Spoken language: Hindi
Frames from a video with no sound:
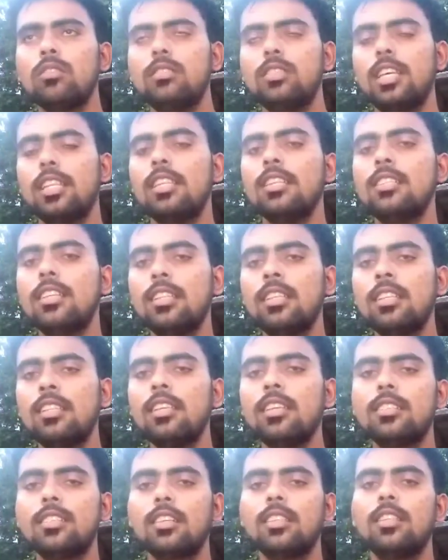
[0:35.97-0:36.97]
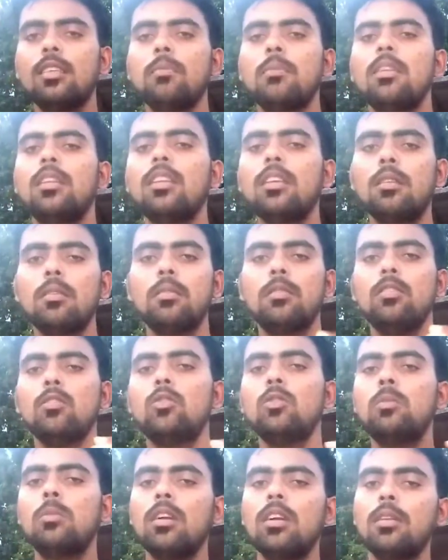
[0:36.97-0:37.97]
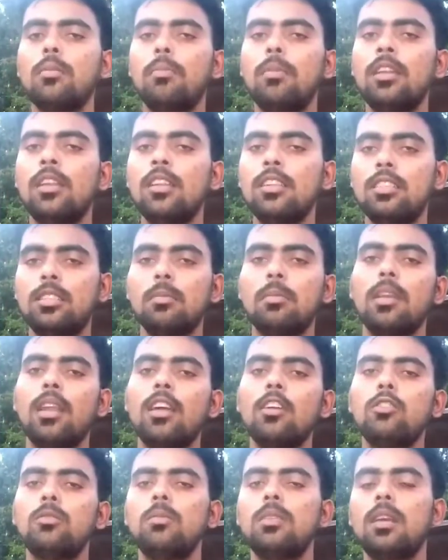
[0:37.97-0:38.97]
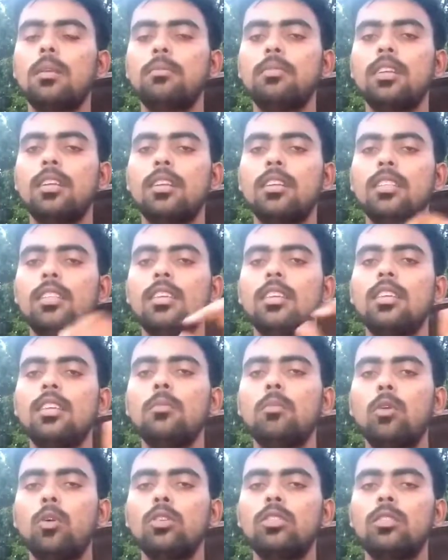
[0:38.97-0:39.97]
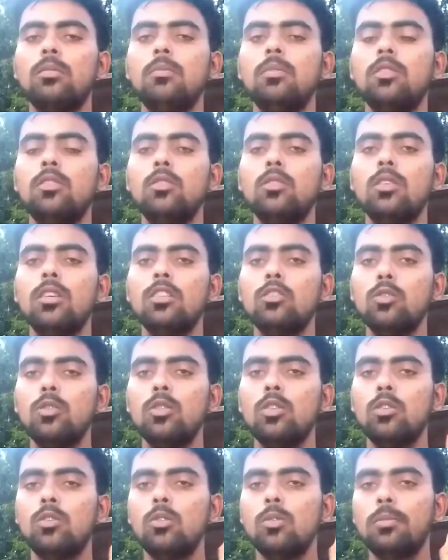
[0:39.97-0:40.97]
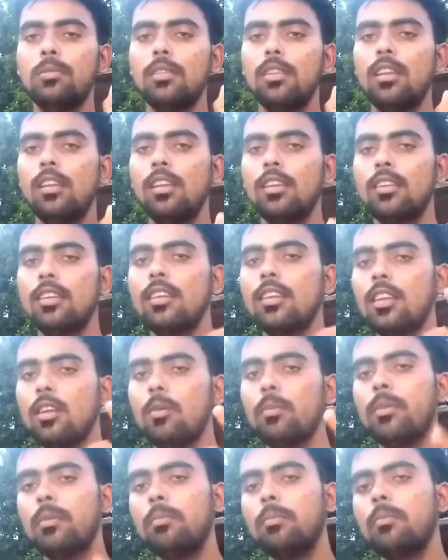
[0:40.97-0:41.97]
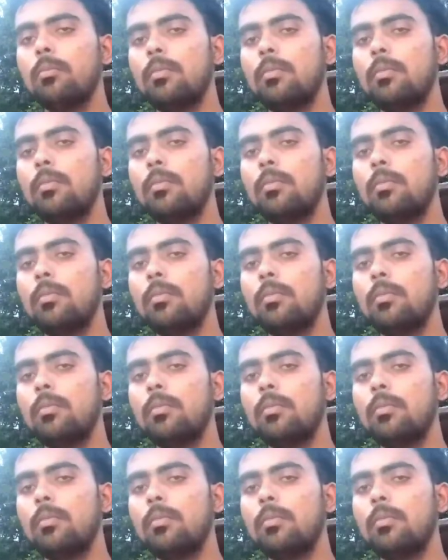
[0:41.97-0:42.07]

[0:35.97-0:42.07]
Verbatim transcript: ज़्यादा से ज़्यादा देख सकते हैं मैंने यूट्यूब का एक प्लेलिस्ट बनाया उसमें आप जाके देखिए बहुत सी वीडियो हैं जो यूट्यूब से रिलेटेड हैं और मैं,